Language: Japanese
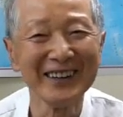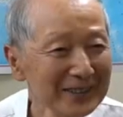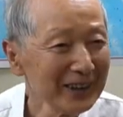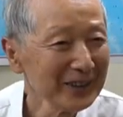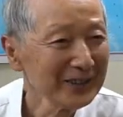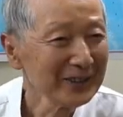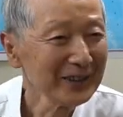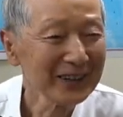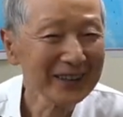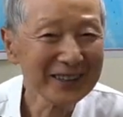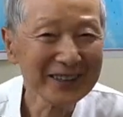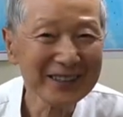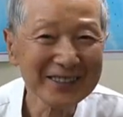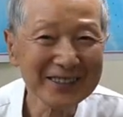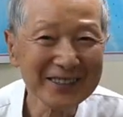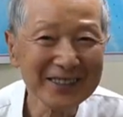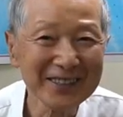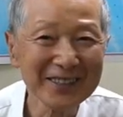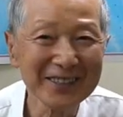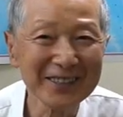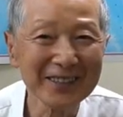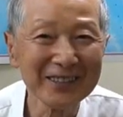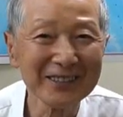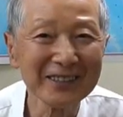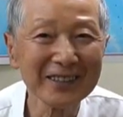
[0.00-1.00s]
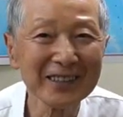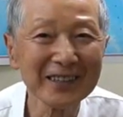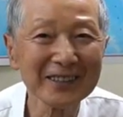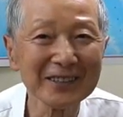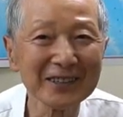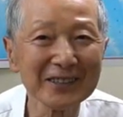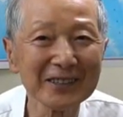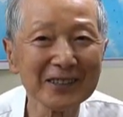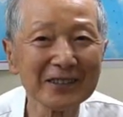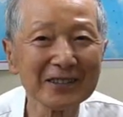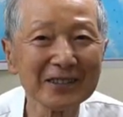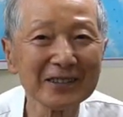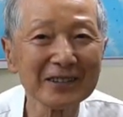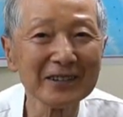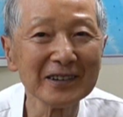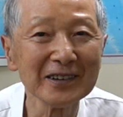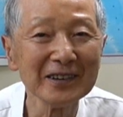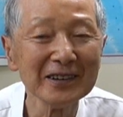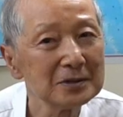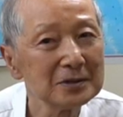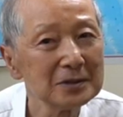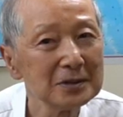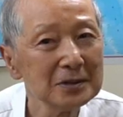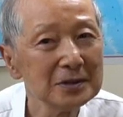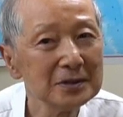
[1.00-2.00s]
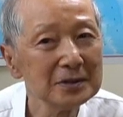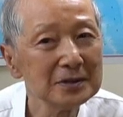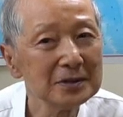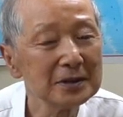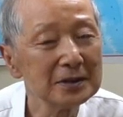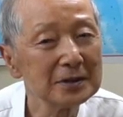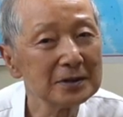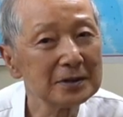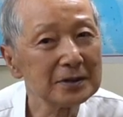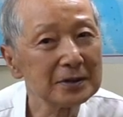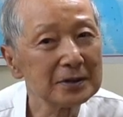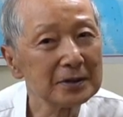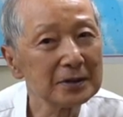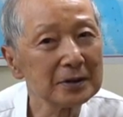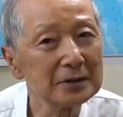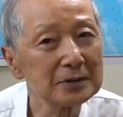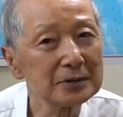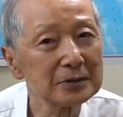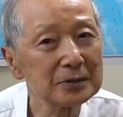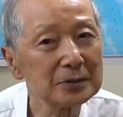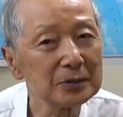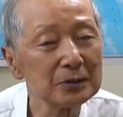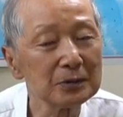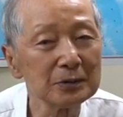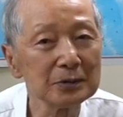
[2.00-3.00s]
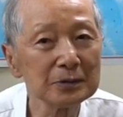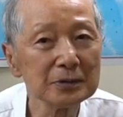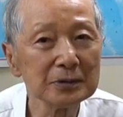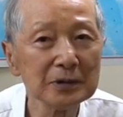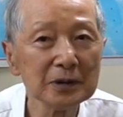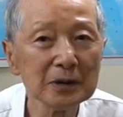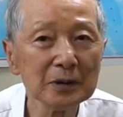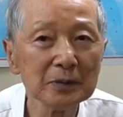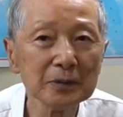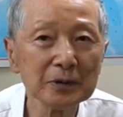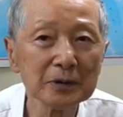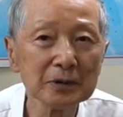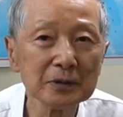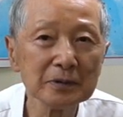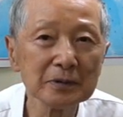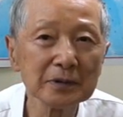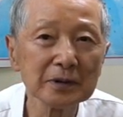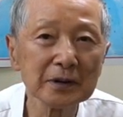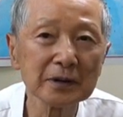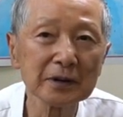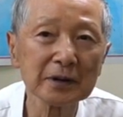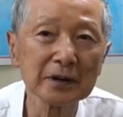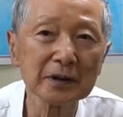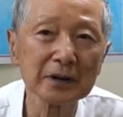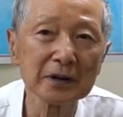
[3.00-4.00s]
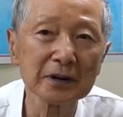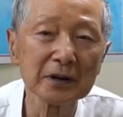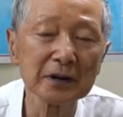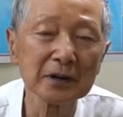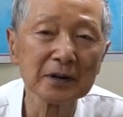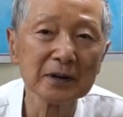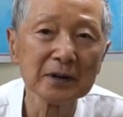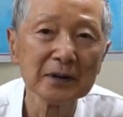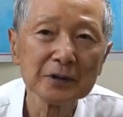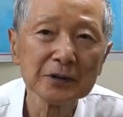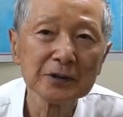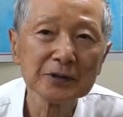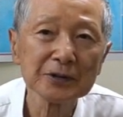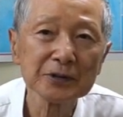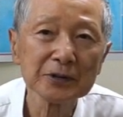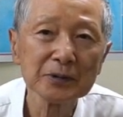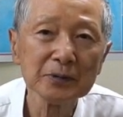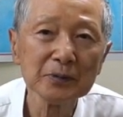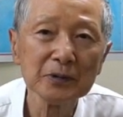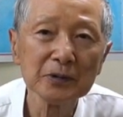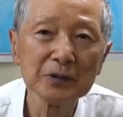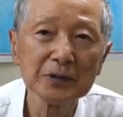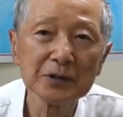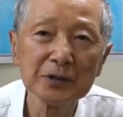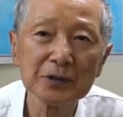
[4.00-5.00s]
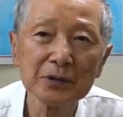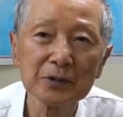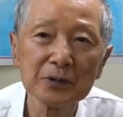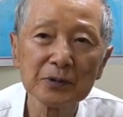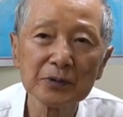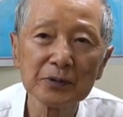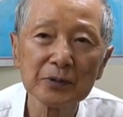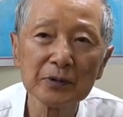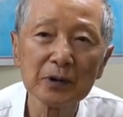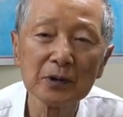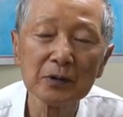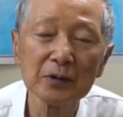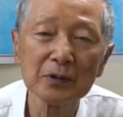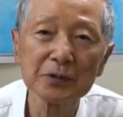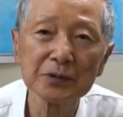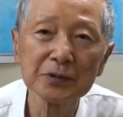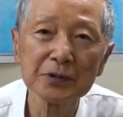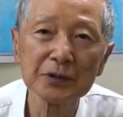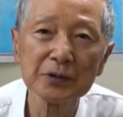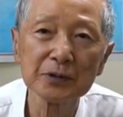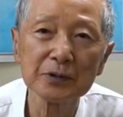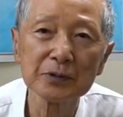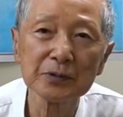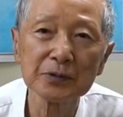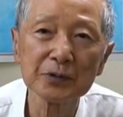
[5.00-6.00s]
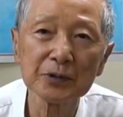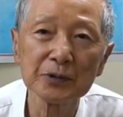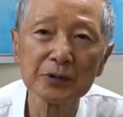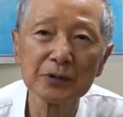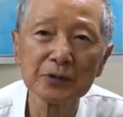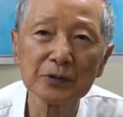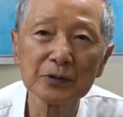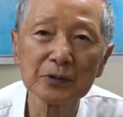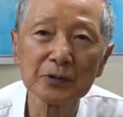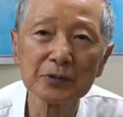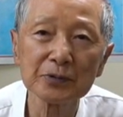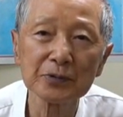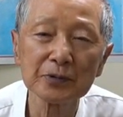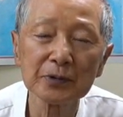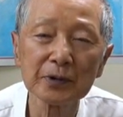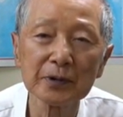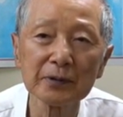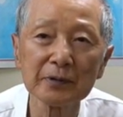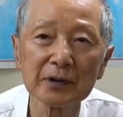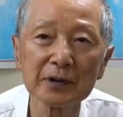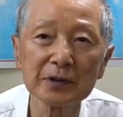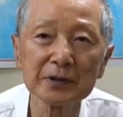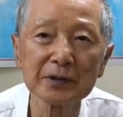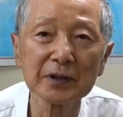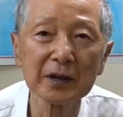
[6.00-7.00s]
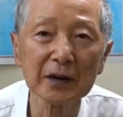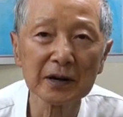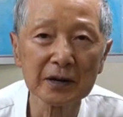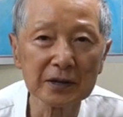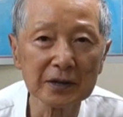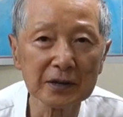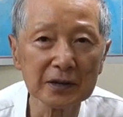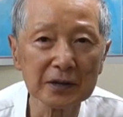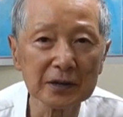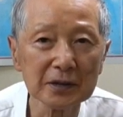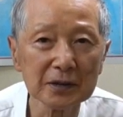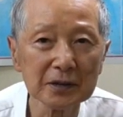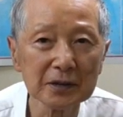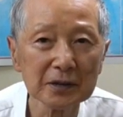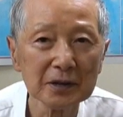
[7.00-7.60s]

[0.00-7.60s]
何の話してるかというとね、人生ってそんなものだから、いつもいいことが起きるということではない。